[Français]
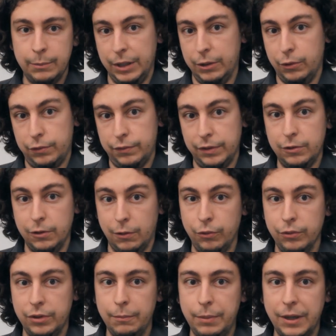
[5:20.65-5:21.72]
mais que je fais sur
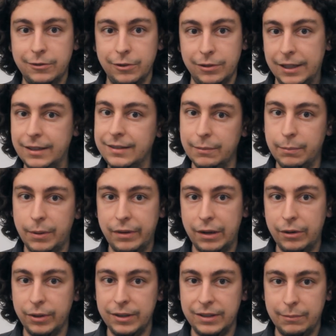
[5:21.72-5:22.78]
mon temps personnel, c'est pas
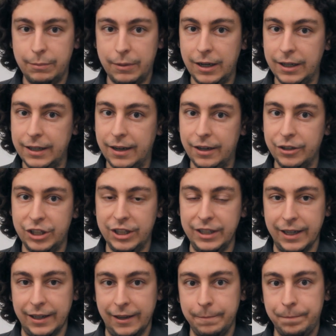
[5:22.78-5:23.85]
valorisé par la hiérarchie
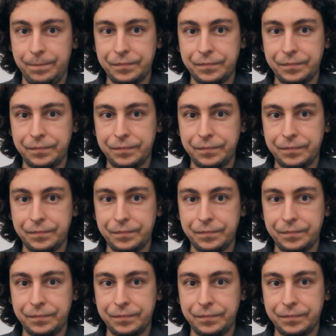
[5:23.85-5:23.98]
ni rien.